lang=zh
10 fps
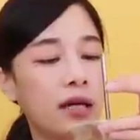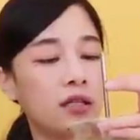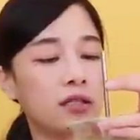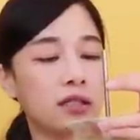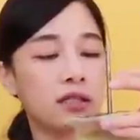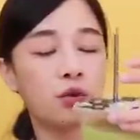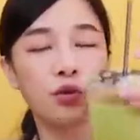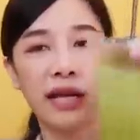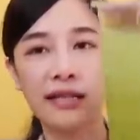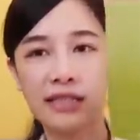在喝的这个是
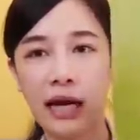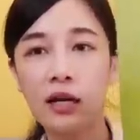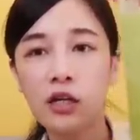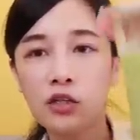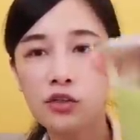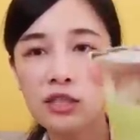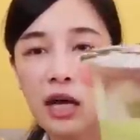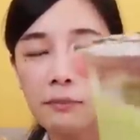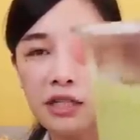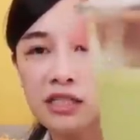绿奶茶，就是
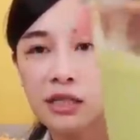很明